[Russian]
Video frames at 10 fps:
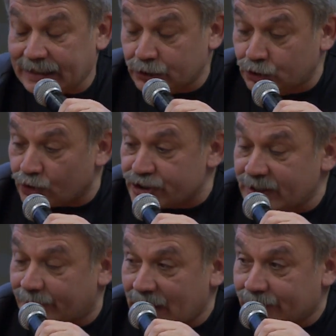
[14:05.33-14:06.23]
Тоже не
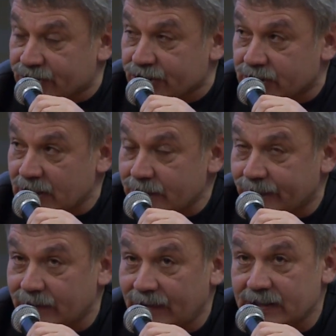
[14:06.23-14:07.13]
пропишешь, да,
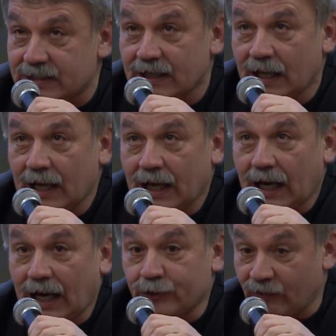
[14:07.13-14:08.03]
понимаете?
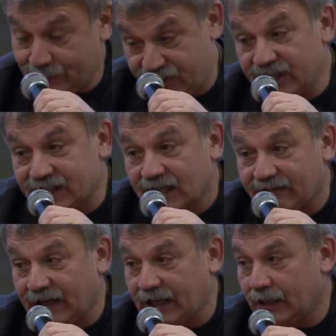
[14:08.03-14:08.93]
А ну вообще-то
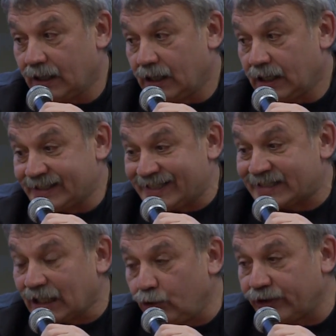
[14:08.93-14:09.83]
говоря, э,
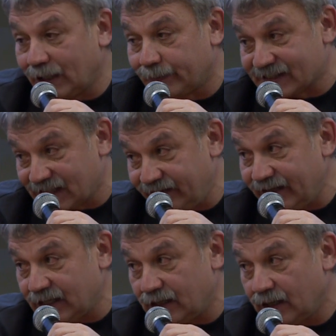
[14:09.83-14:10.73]
технология
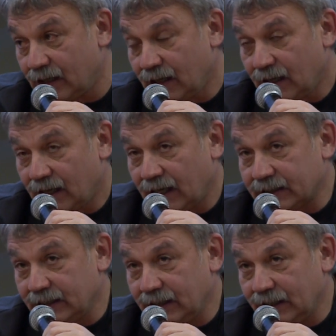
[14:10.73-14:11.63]
образования,
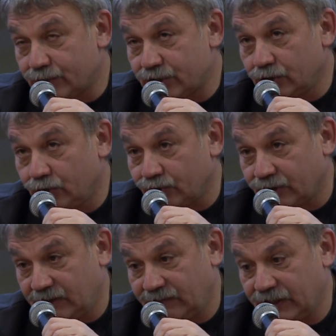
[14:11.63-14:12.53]
она очень
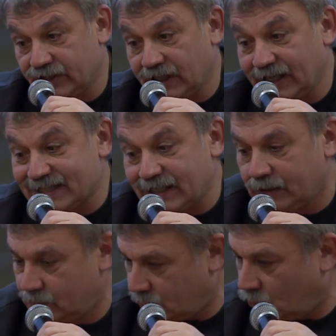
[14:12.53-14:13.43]
тонкая вещь. И если,
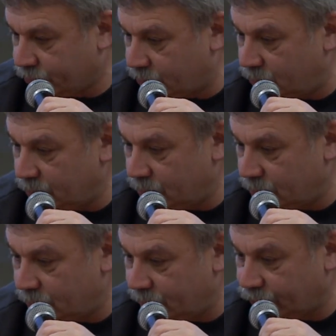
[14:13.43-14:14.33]
вот,
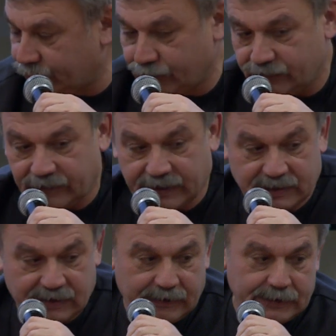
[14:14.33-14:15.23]
вот очень
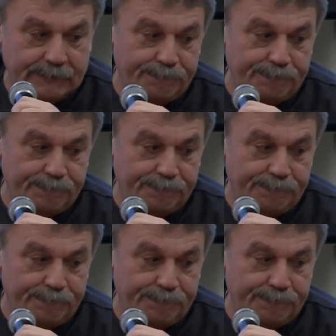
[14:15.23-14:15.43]
важная вещь.